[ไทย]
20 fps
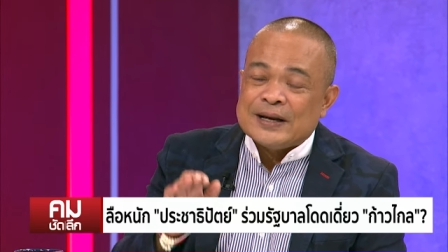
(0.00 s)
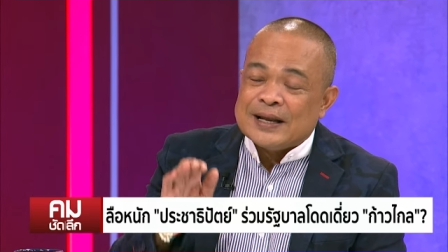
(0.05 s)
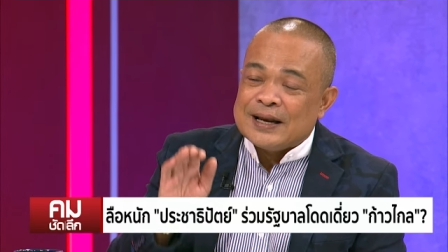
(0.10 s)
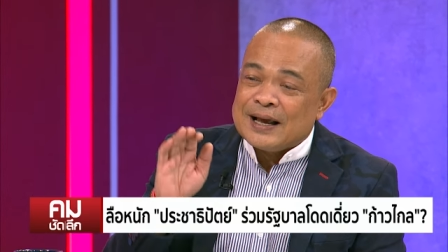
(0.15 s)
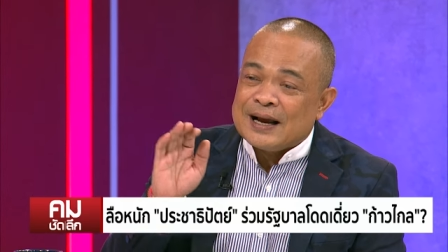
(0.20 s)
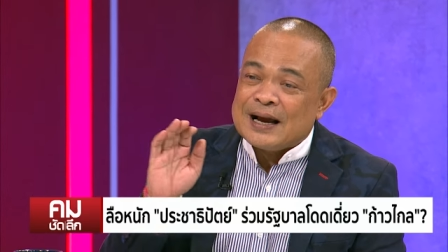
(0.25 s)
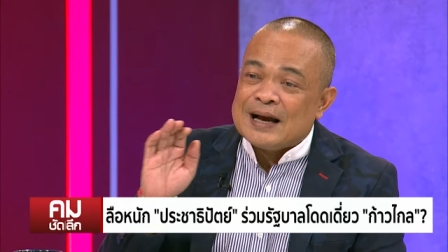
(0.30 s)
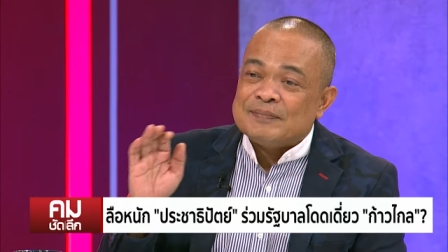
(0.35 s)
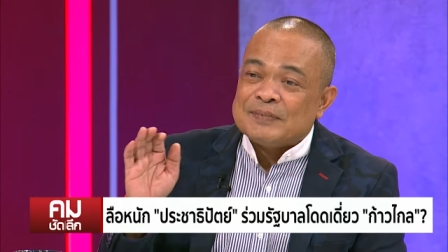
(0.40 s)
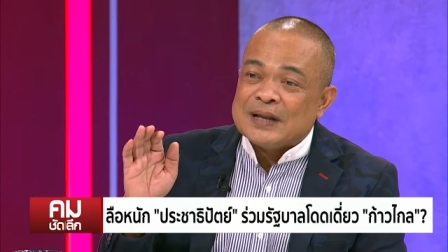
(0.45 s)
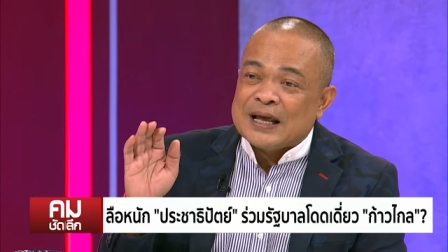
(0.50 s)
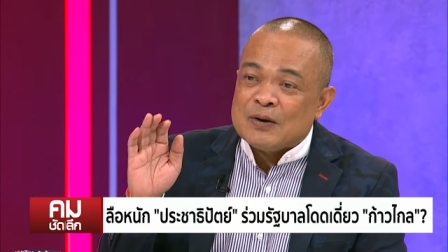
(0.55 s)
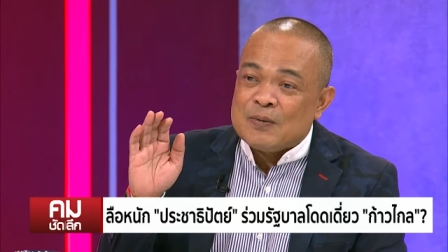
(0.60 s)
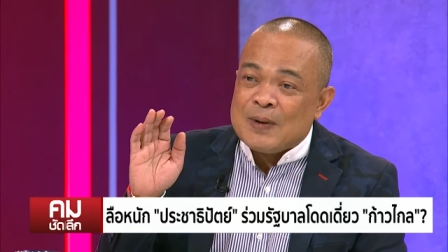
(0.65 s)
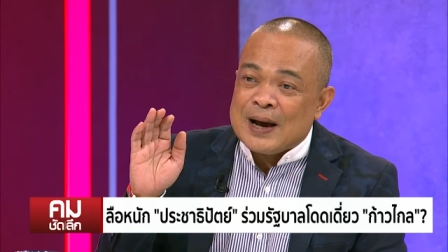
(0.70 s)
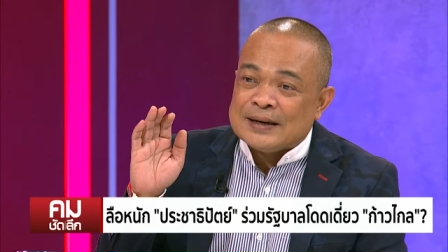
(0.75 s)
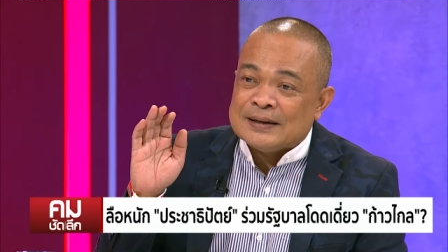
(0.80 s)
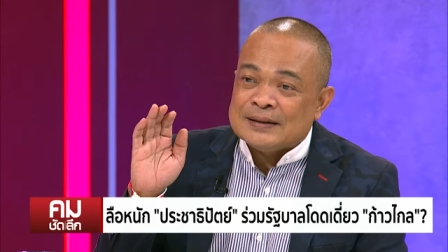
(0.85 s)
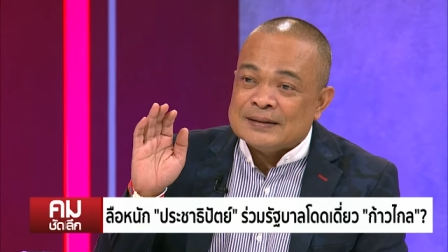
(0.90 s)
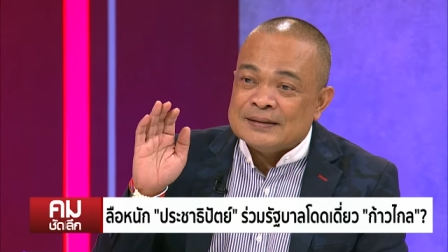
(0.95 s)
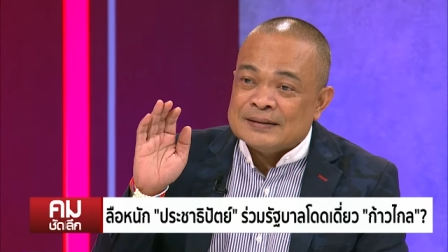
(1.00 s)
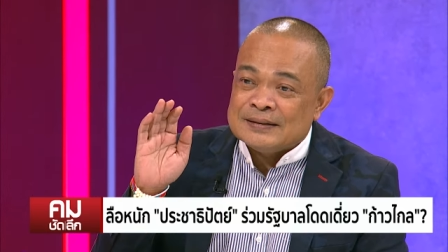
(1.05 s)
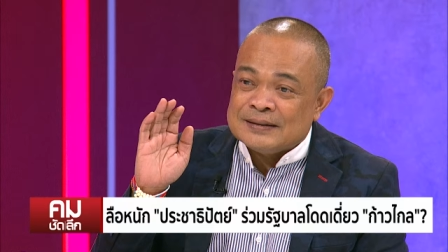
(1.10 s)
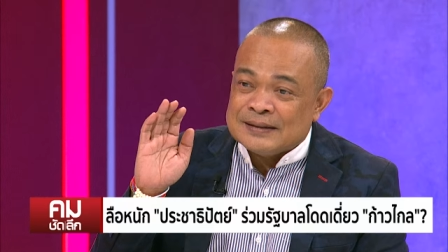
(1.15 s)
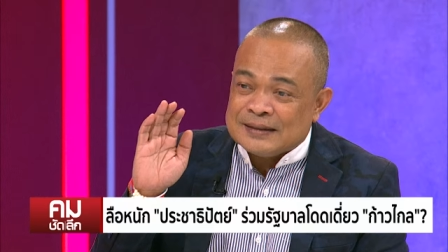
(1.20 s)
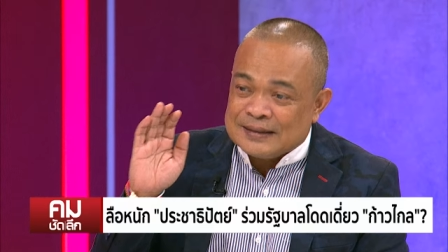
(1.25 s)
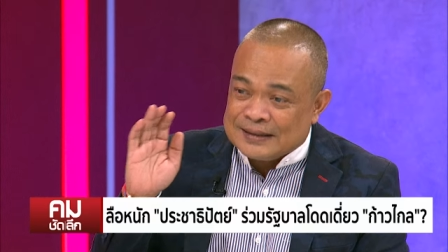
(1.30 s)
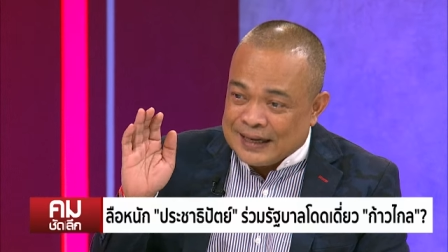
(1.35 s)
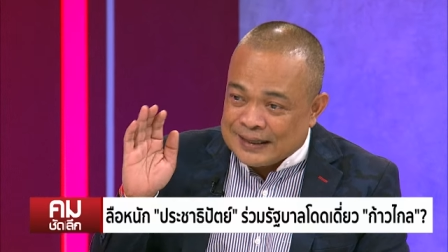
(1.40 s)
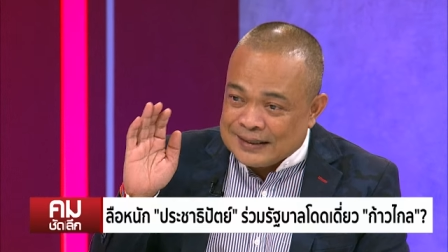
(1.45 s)
เนี่ยนะครับในวัน
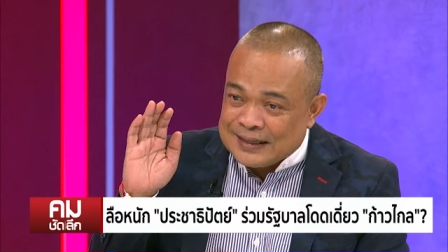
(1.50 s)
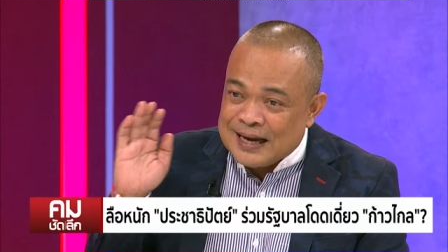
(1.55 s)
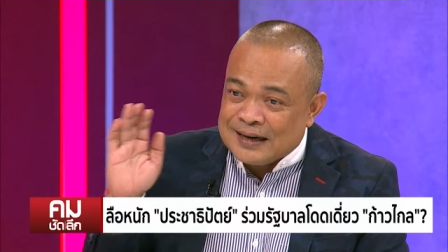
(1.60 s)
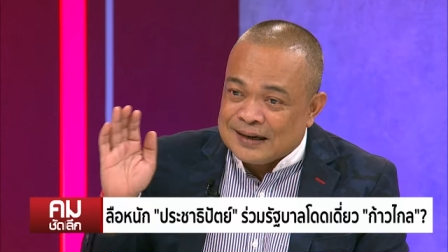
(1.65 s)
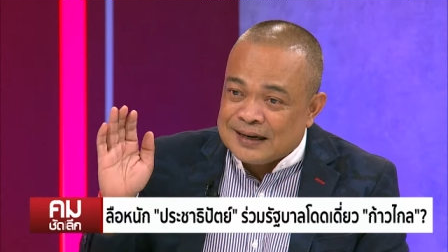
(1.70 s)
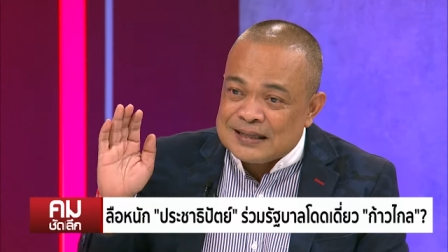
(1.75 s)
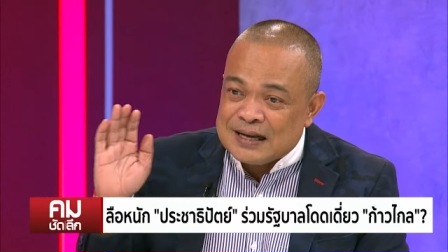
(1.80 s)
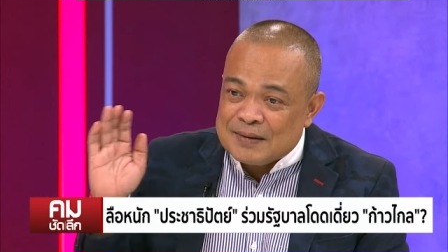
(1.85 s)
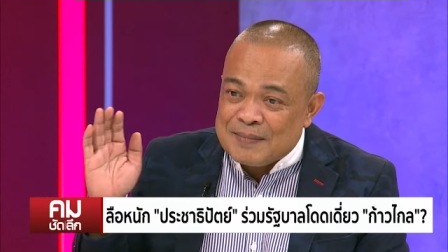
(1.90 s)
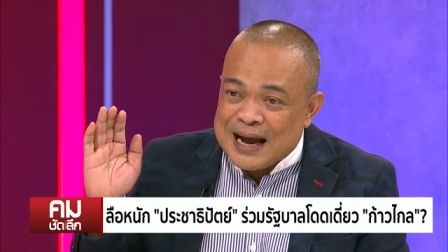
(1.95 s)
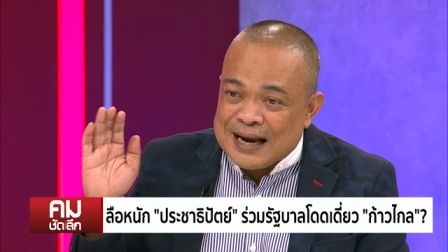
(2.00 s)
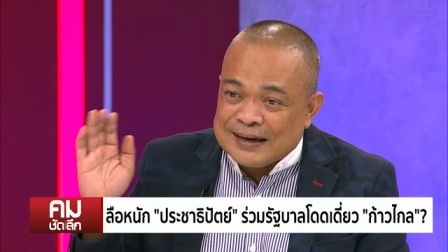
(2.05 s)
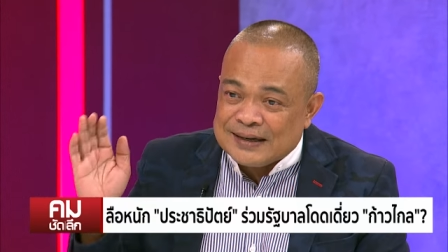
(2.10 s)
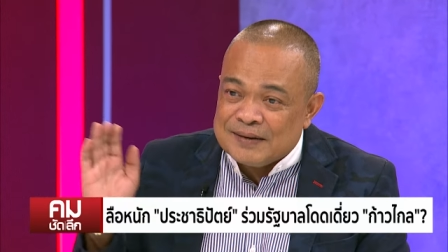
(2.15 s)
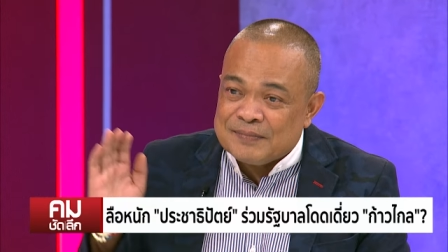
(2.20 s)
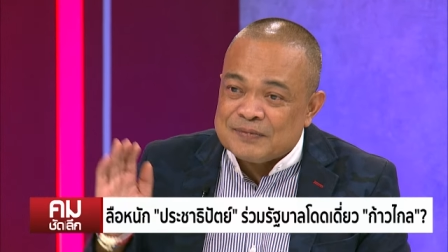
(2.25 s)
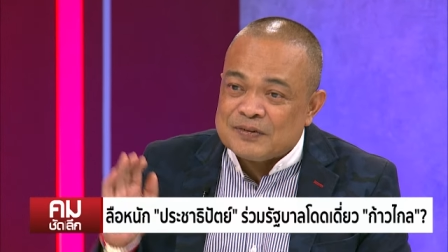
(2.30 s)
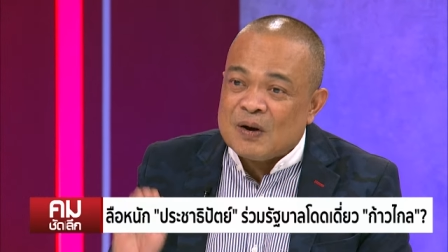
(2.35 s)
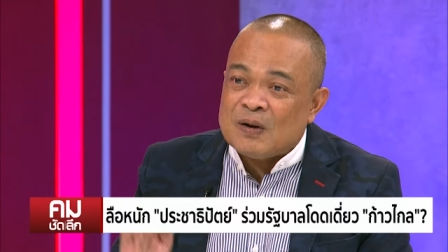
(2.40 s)
จัดตั้งรัฐบาล